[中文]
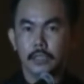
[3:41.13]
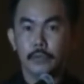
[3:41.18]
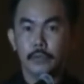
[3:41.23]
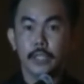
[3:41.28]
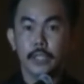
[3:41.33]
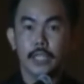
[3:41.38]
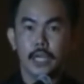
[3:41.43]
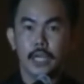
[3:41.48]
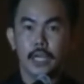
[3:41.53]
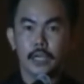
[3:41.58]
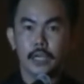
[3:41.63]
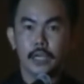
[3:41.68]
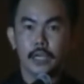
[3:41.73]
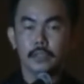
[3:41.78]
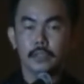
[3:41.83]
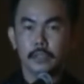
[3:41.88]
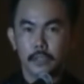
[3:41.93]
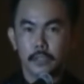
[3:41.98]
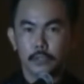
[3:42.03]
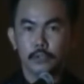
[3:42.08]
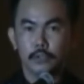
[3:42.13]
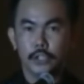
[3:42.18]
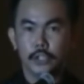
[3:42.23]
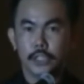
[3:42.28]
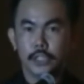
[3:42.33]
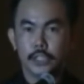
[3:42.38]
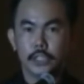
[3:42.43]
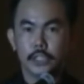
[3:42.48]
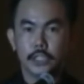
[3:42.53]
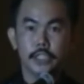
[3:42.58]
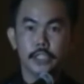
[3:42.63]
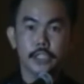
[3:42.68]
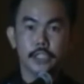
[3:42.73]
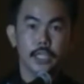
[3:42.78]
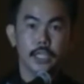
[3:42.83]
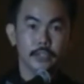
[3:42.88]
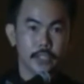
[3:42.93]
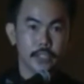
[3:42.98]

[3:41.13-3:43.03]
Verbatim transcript: 因为她多几个星期要